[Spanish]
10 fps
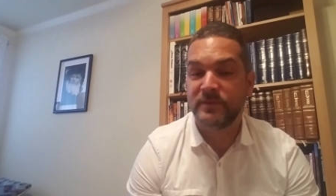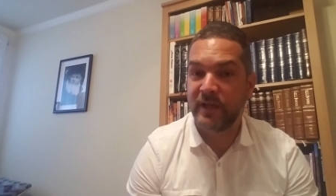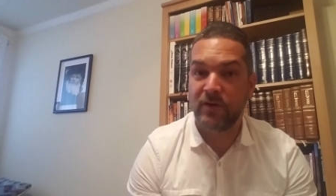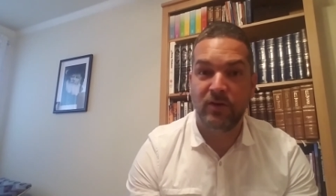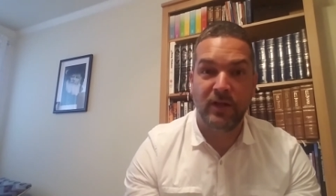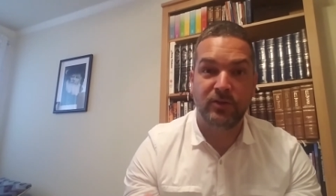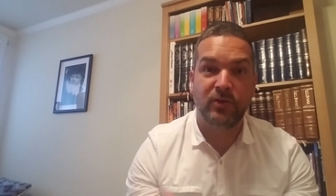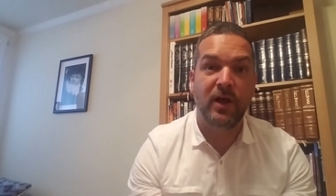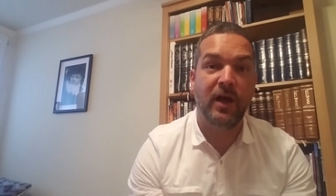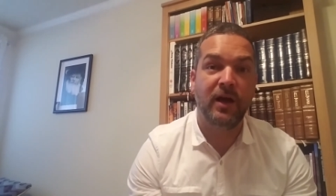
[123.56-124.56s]
sacaron la
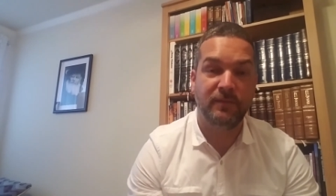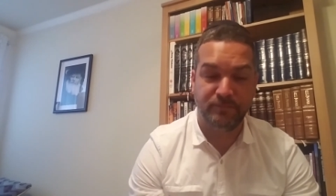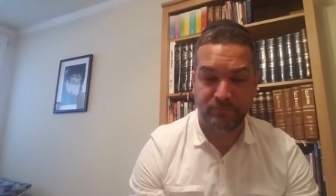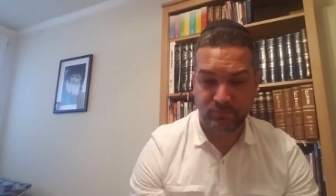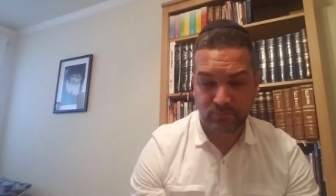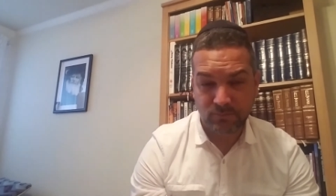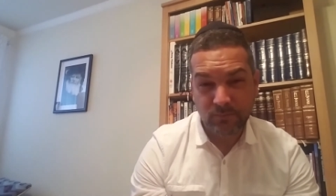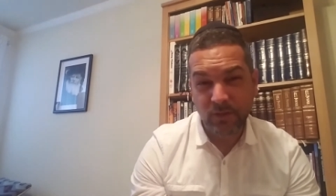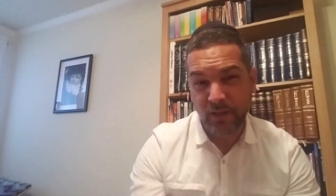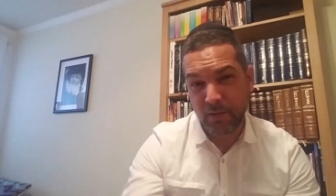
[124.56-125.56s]
toradas,
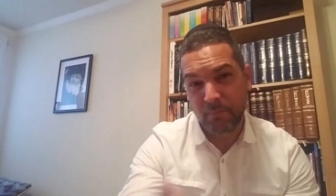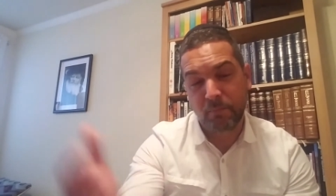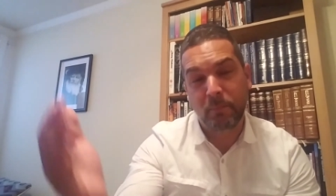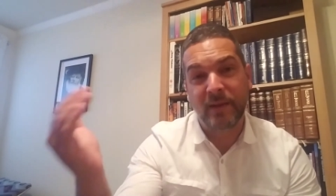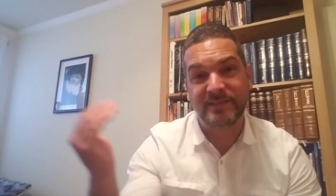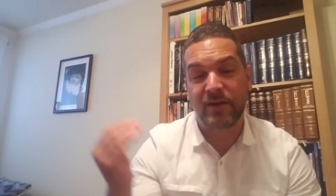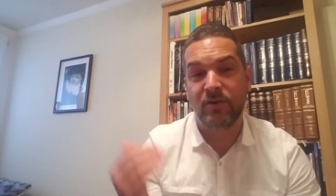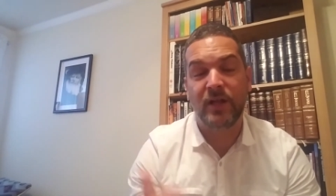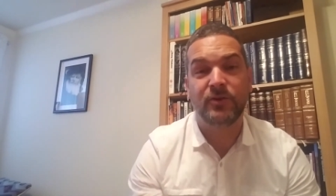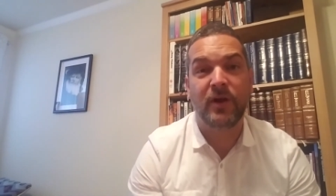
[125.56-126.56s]

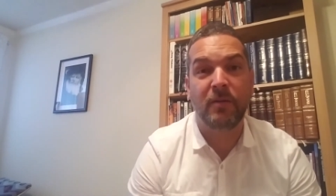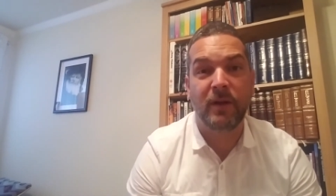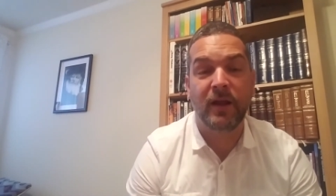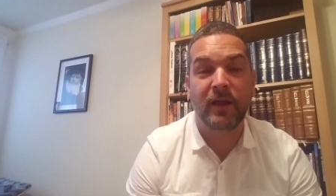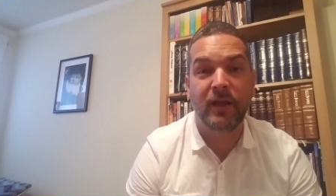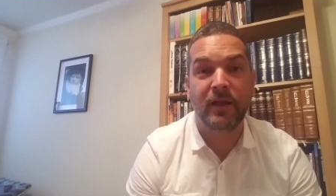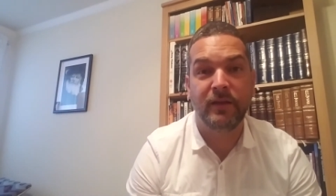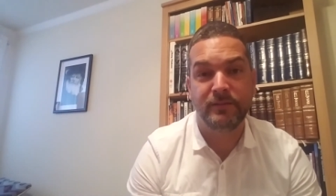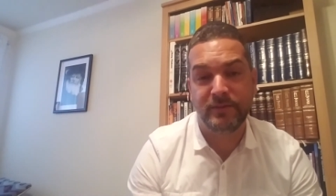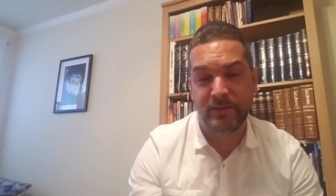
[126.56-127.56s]
pasaron la Torah para que
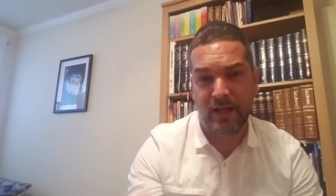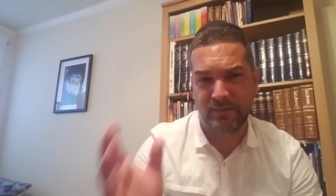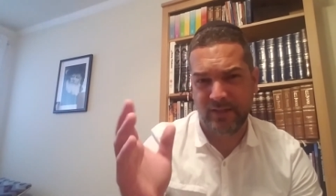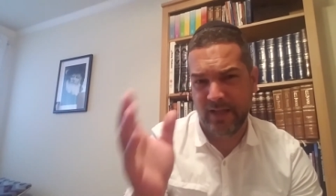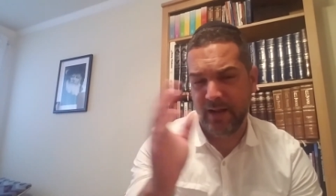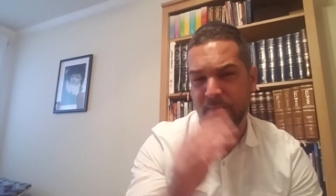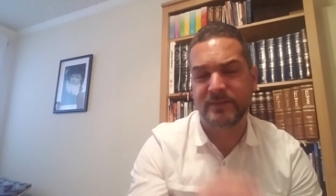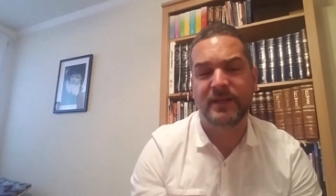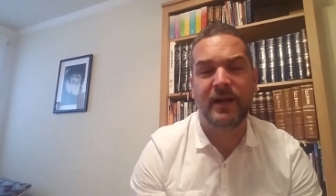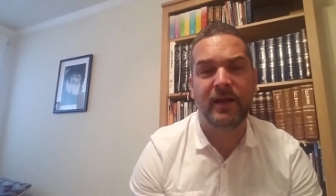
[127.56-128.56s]
antes que la
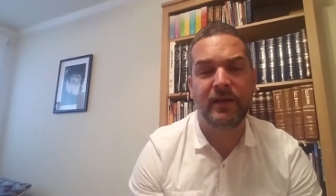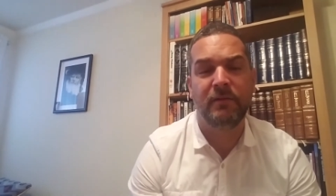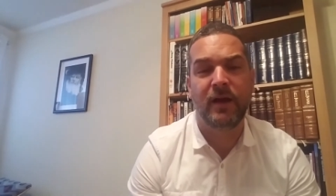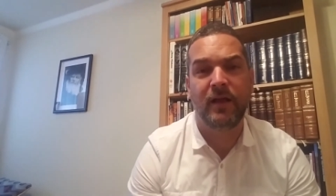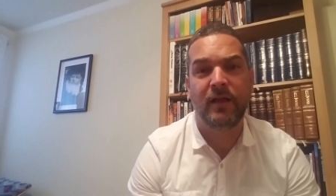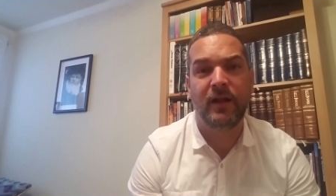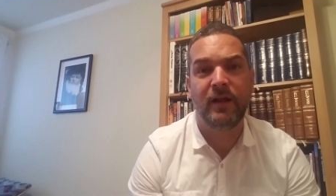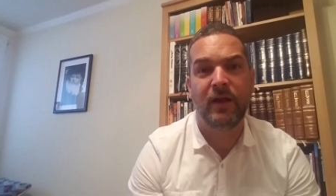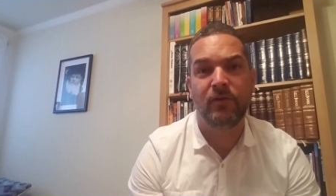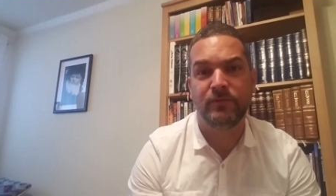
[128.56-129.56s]
pasaran iban a
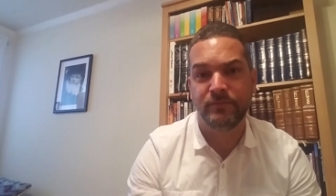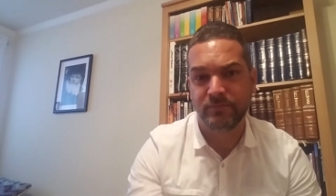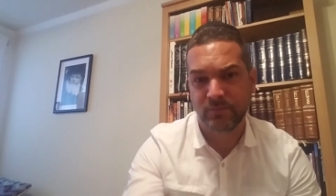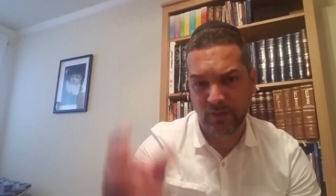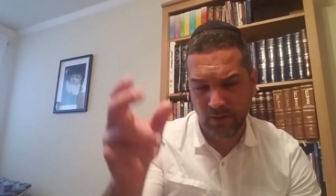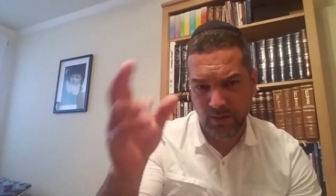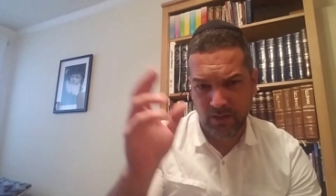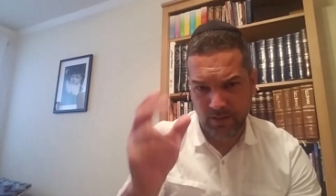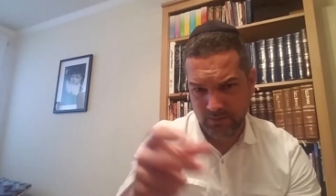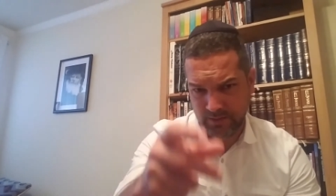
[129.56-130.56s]
darle a los
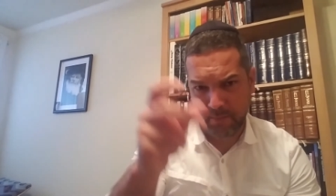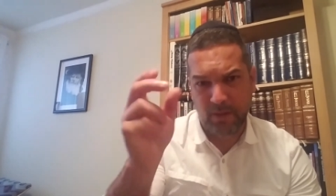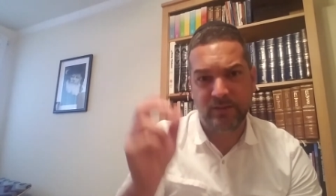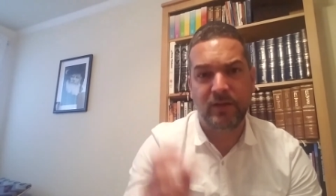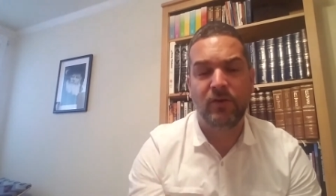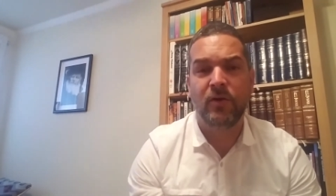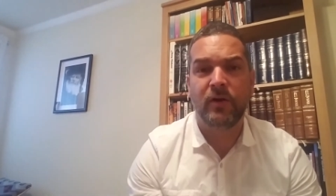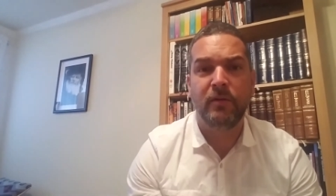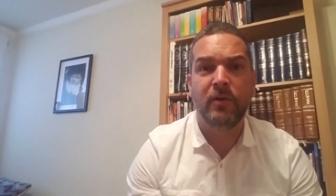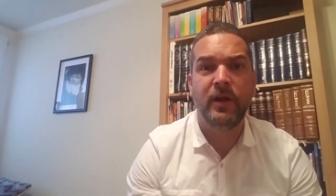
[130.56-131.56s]
repartieron los
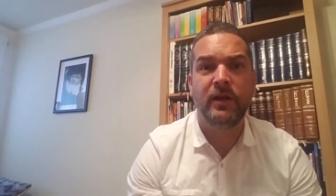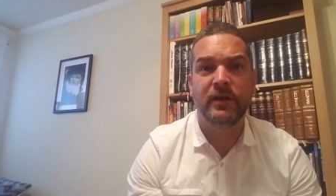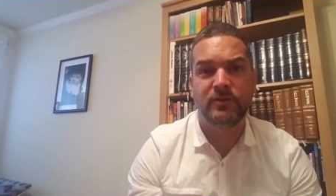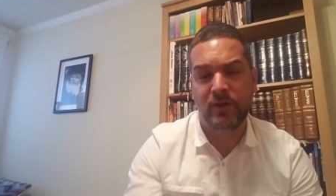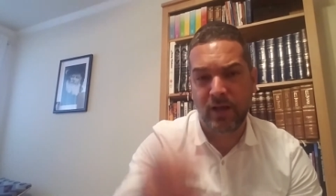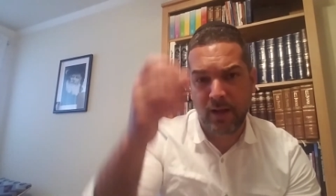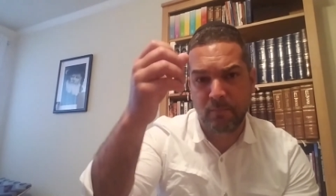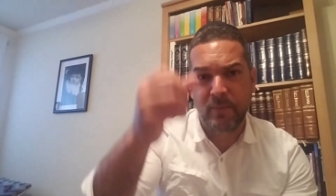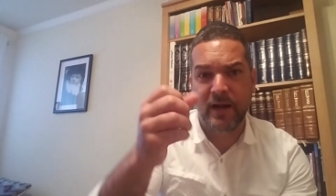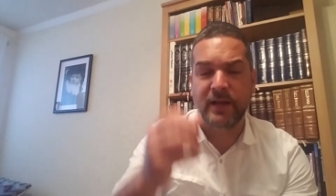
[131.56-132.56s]
ribonín que son las
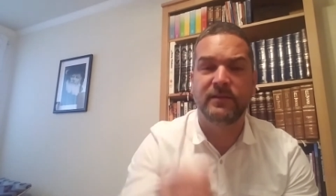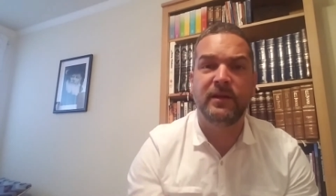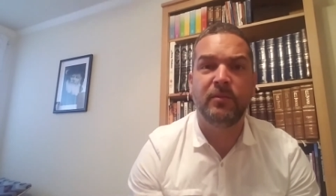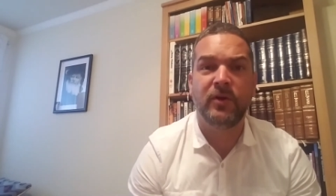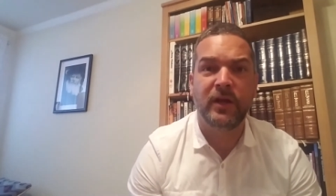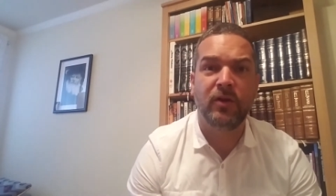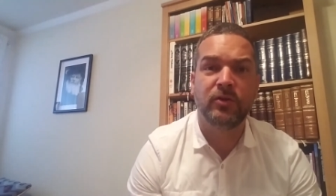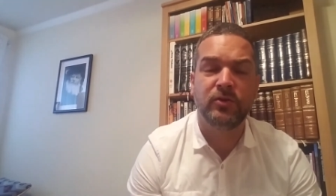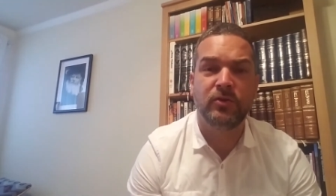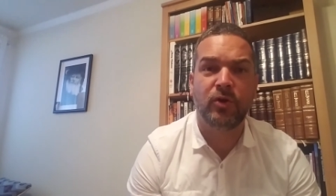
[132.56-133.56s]
campanas que se le ponen a
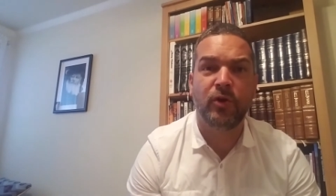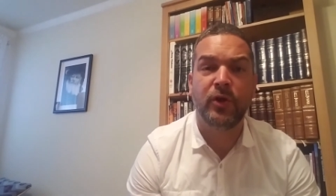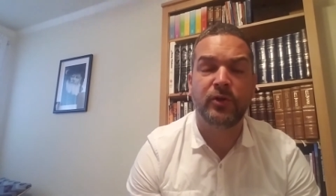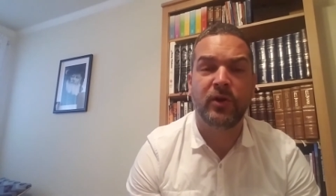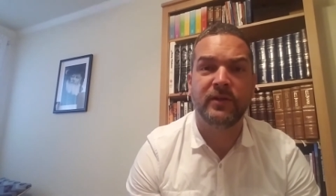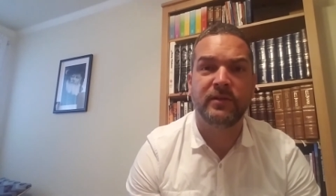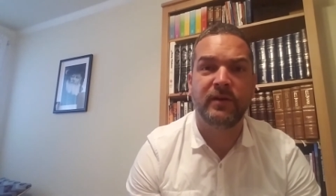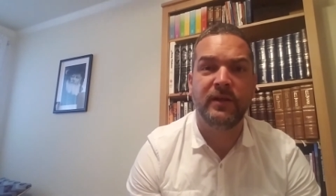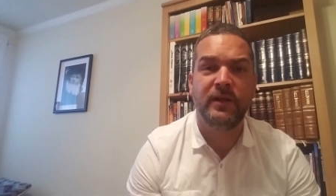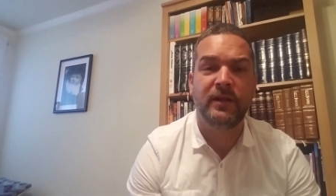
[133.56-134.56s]
los rollos de Torah
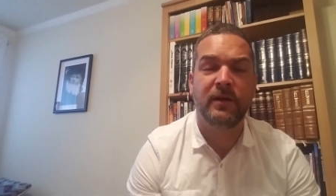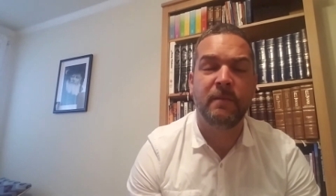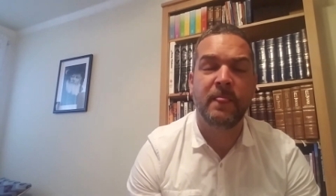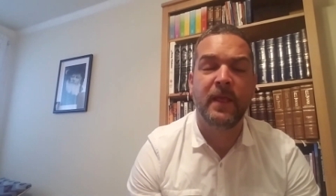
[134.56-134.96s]
cefalditas